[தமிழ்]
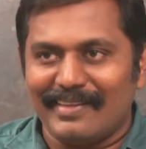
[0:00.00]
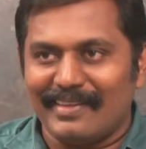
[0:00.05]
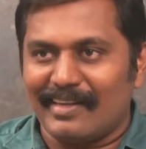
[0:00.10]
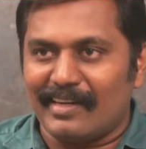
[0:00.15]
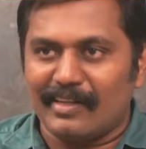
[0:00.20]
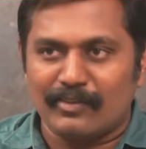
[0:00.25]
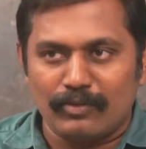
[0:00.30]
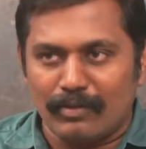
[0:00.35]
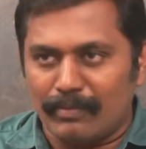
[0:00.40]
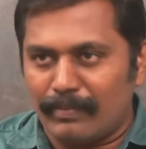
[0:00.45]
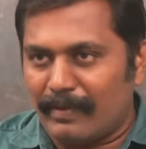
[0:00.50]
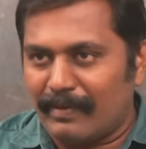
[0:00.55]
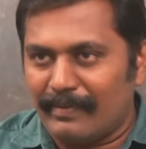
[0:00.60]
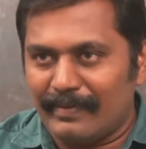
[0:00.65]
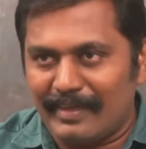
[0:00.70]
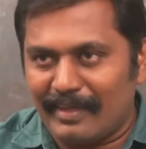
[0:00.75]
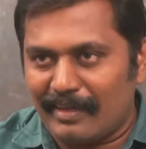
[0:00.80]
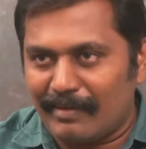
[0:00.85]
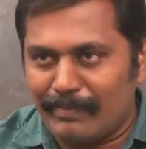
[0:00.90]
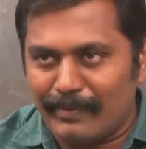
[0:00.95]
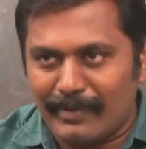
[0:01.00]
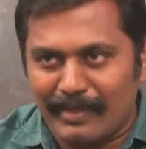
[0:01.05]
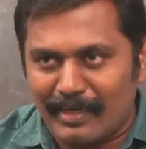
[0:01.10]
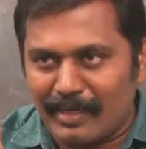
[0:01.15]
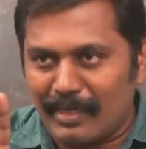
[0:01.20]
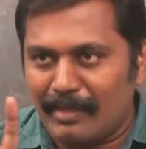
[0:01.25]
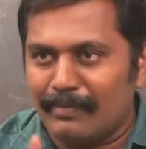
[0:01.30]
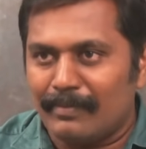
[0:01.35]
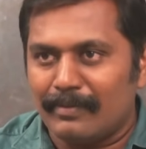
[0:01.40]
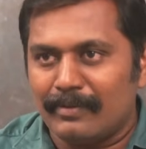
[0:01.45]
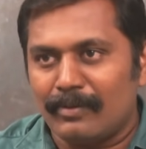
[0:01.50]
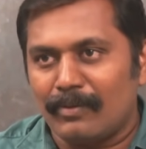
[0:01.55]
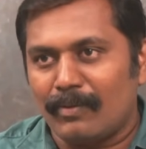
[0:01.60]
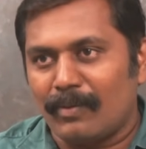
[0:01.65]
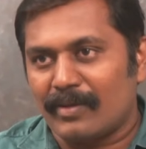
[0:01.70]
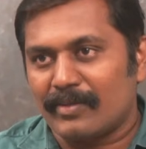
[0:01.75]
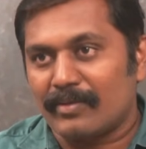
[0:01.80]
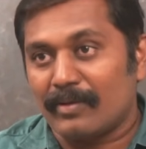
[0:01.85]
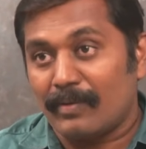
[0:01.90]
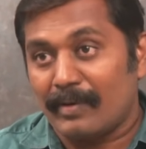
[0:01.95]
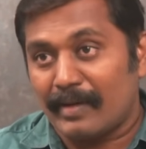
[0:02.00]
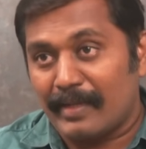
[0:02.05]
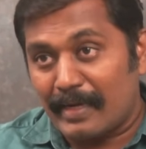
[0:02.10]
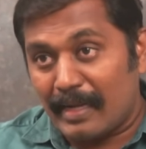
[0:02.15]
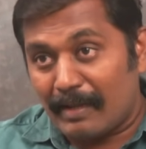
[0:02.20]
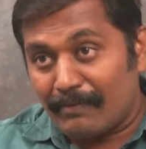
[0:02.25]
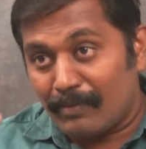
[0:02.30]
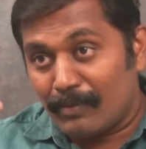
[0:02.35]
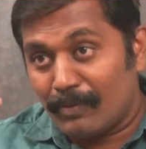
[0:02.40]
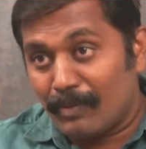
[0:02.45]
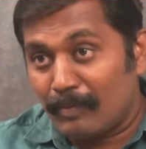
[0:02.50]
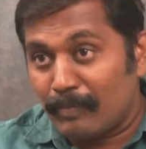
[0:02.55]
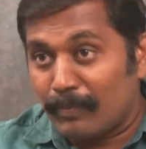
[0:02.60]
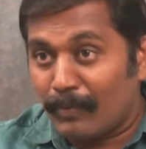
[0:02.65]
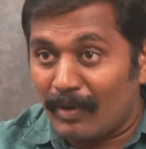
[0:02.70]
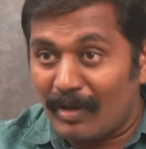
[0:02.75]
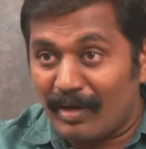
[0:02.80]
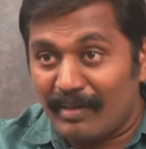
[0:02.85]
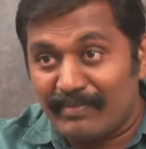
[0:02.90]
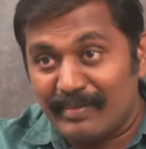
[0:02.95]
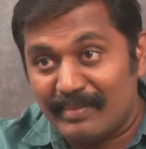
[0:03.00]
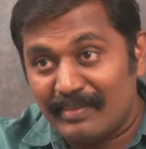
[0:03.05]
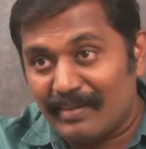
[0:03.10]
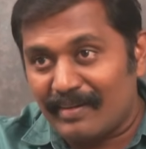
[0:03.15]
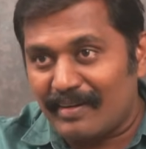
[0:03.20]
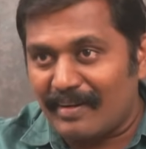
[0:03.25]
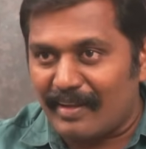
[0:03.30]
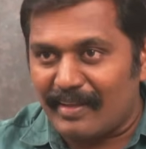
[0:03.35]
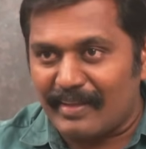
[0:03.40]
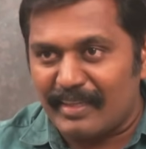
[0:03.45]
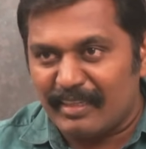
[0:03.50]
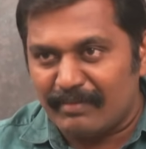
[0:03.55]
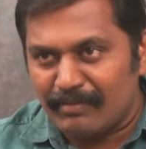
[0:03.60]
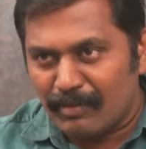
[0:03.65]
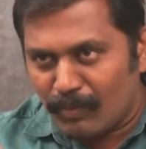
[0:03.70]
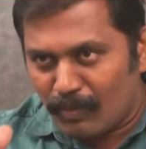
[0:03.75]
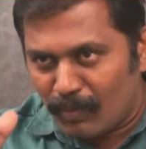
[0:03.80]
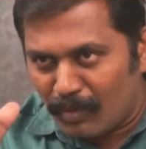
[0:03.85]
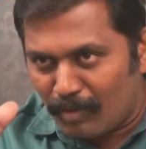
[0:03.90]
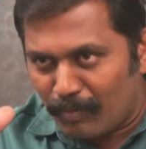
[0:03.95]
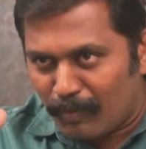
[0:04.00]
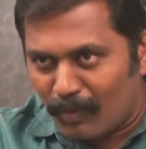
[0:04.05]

ஏன்னா சோபாவிக்கிற பையனை நம்ம வந்து குறை சொல்லக்கூடாது ஏன்னா நம்ம ஒரு பொருளை வித்துடுறான் இவன் ஒரு